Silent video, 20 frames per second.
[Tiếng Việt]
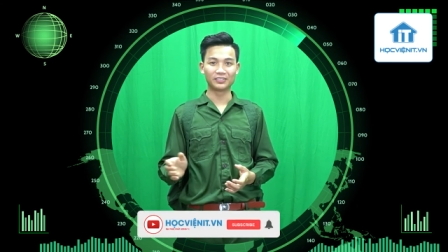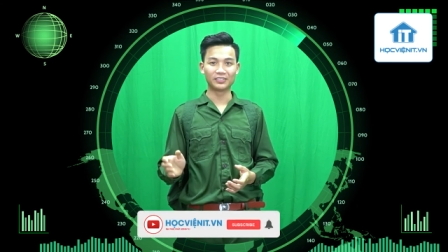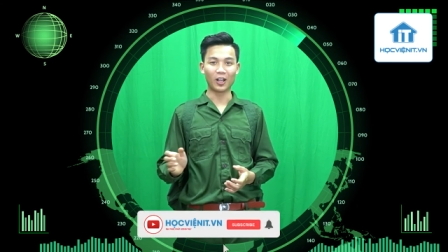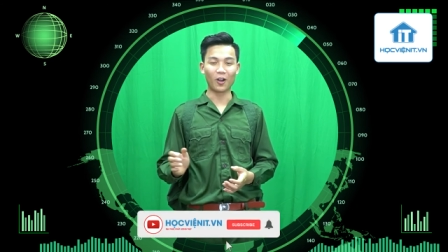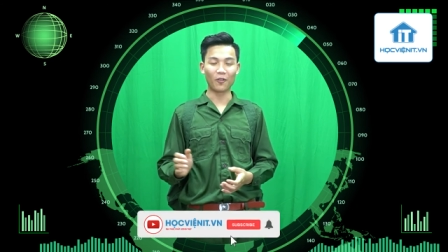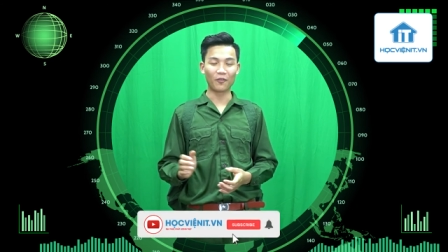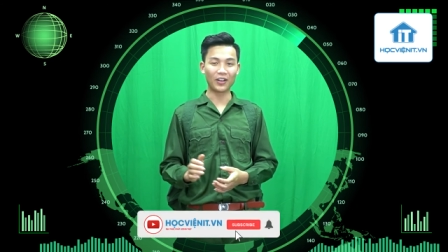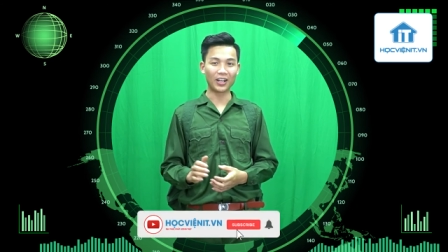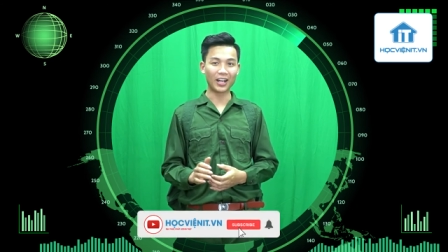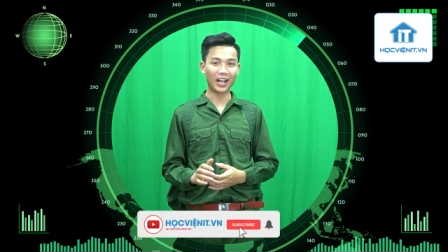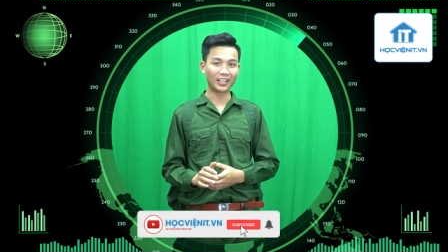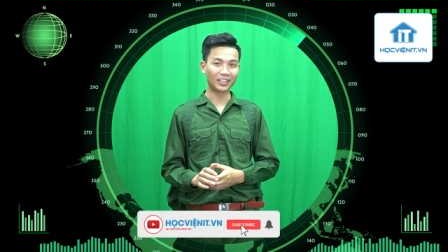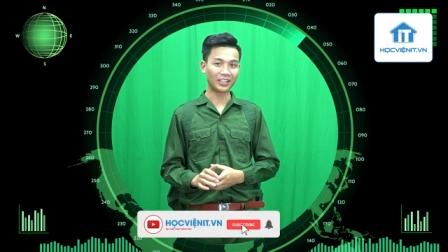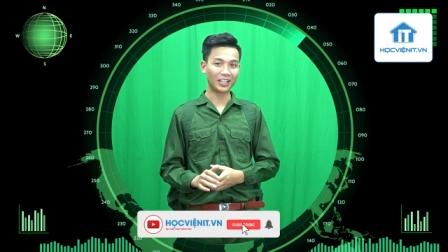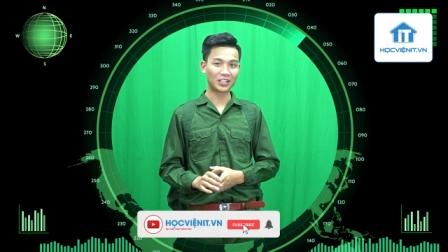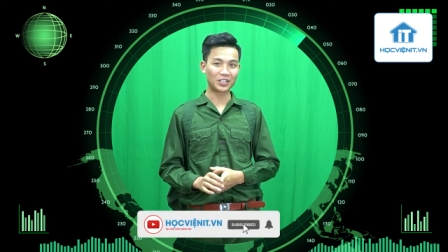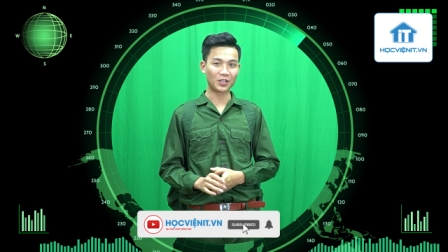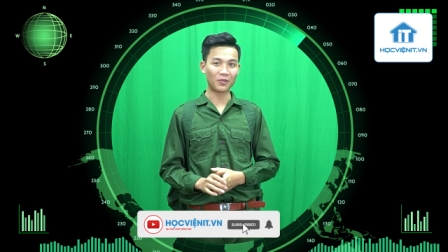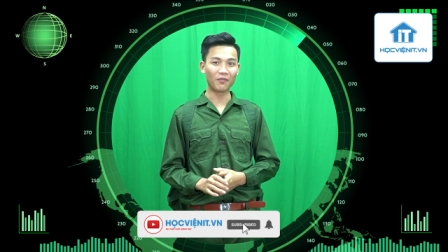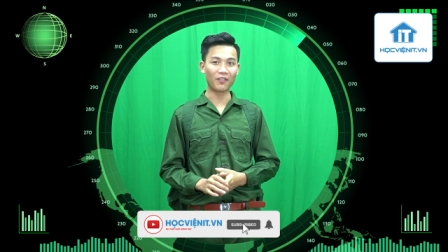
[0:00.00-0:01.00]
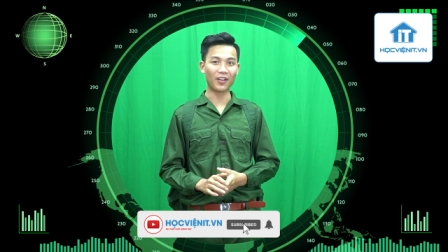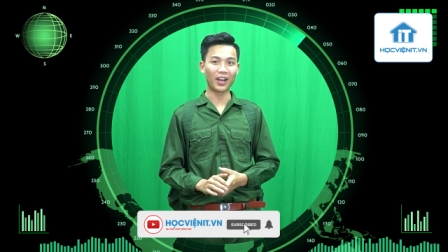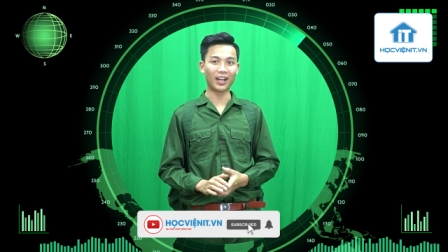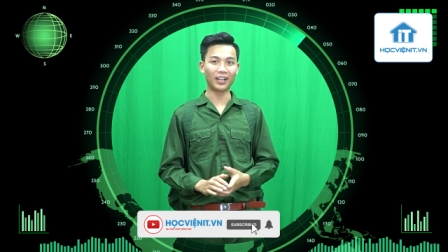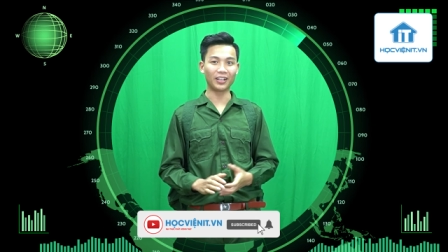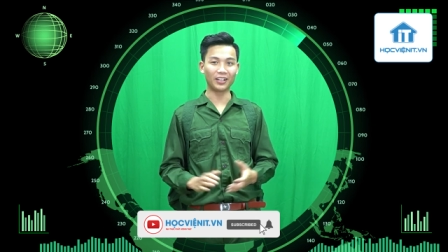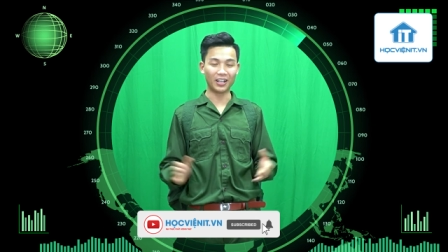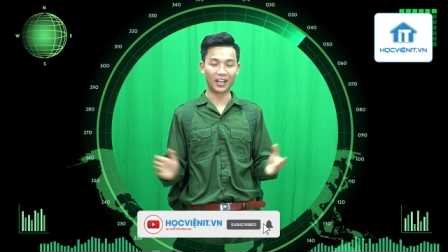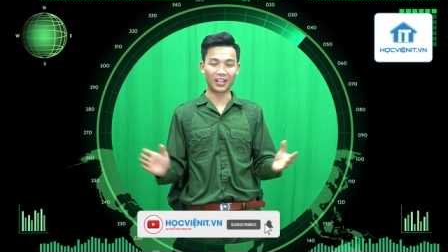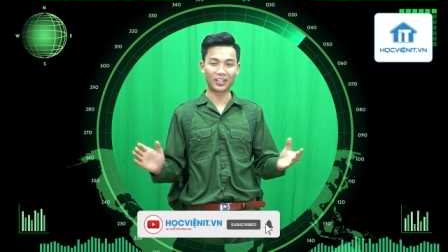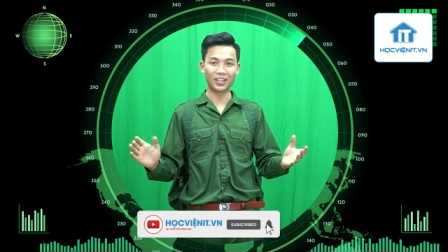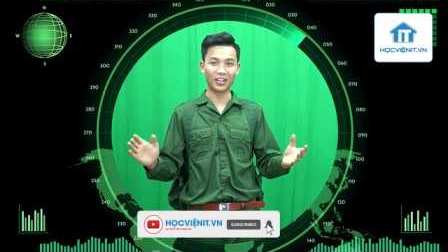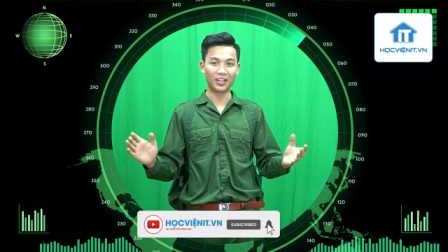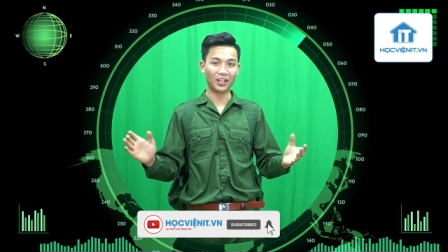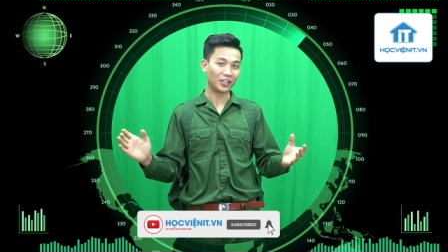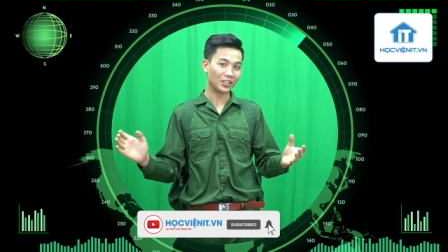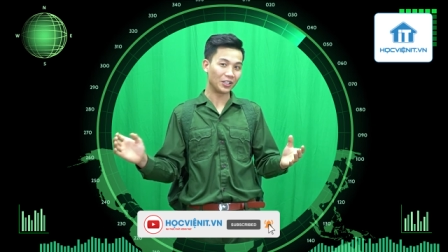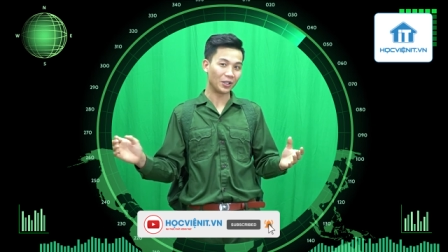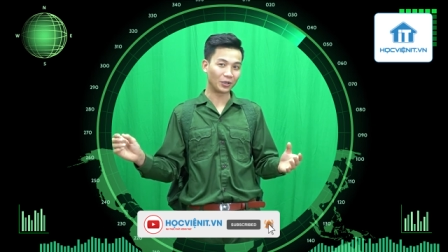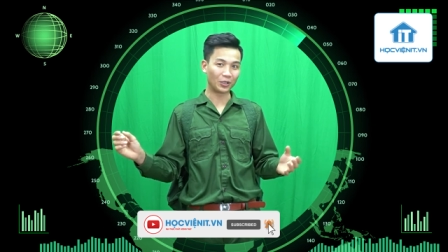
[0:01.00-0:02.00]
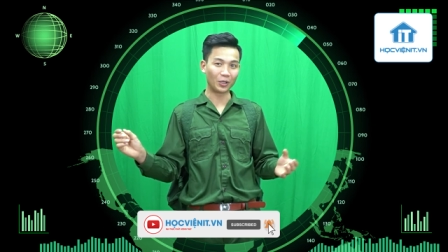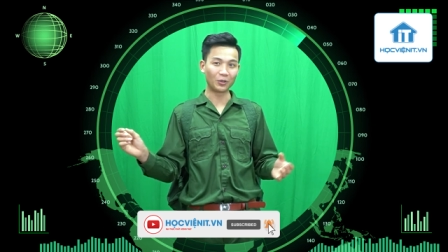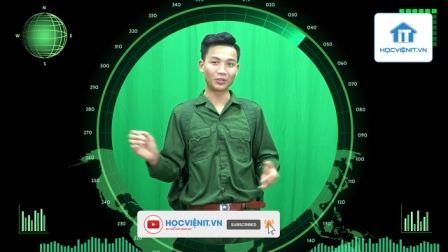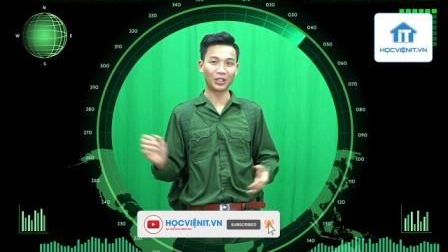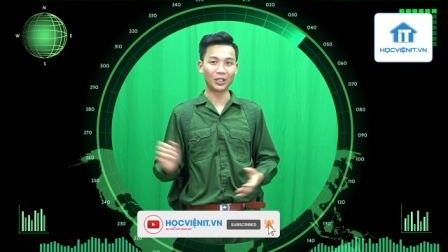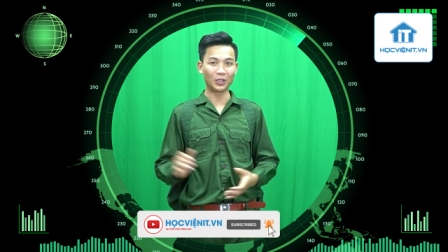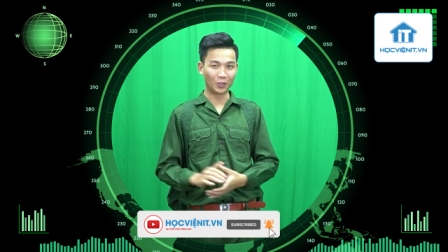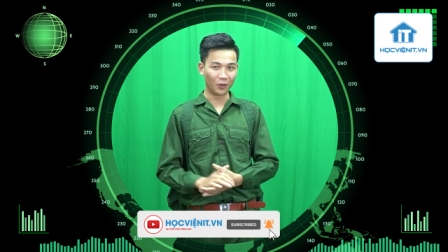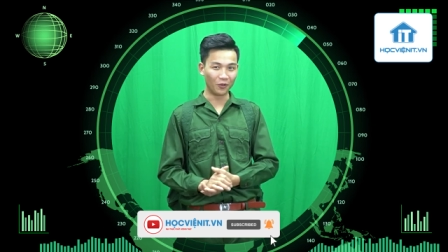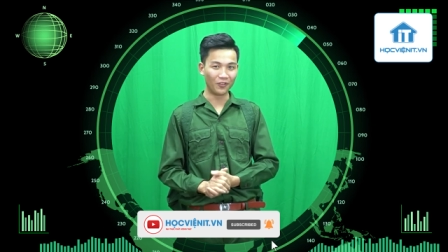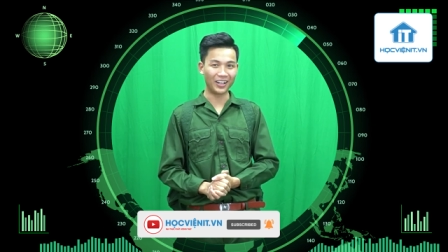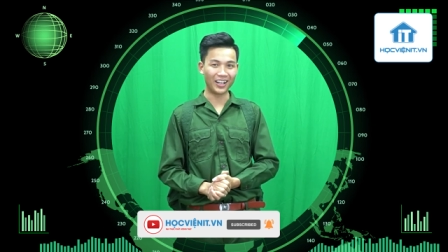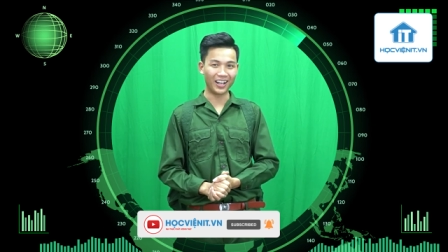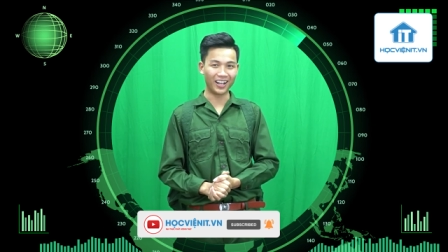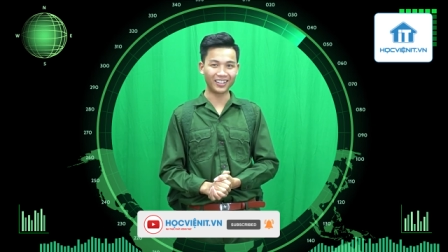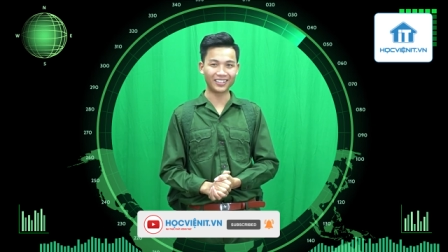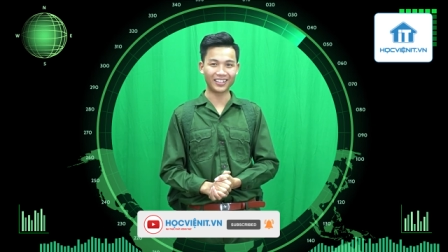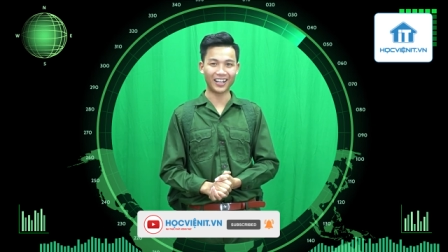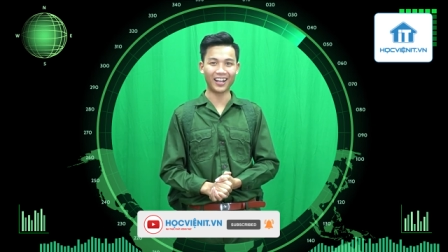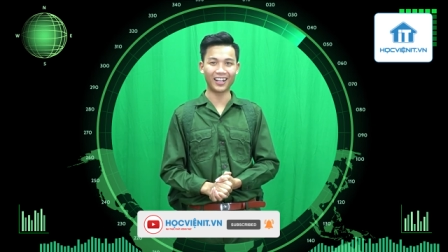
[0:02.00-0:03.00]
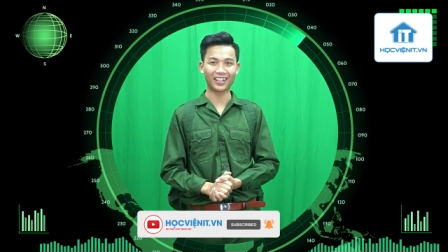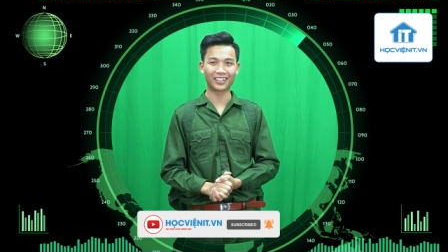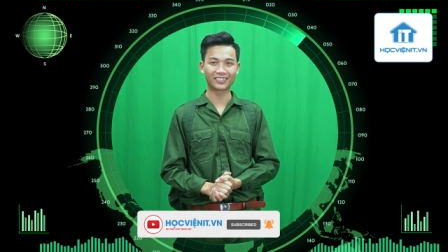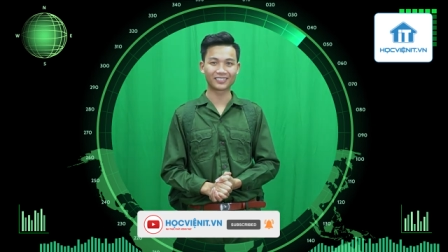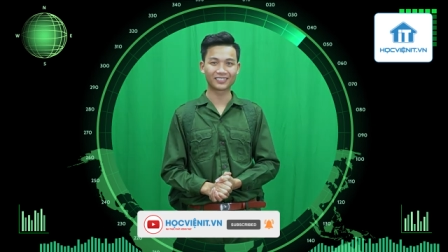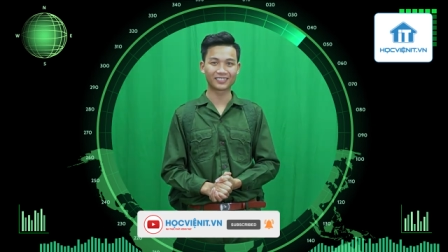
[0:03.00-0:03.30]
học viện IT.vn để nhận được nhiều thông tin thú vị hơn nhé.